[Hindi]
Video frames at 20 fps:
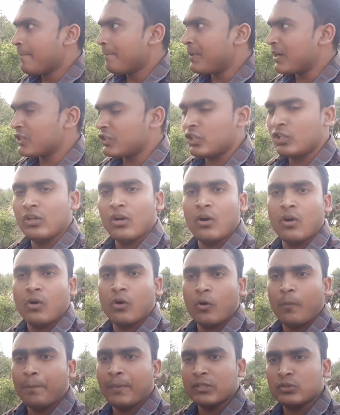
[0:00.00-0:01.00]
पक्षियों
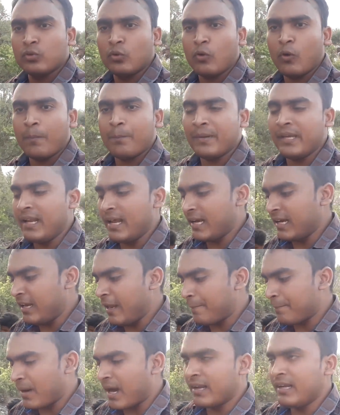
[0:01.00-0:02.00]
और पशु को पीने के
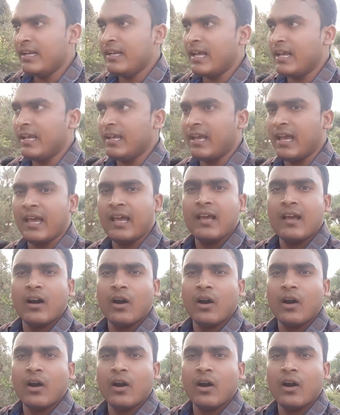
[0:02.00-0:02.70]
लिए पानी नहीं है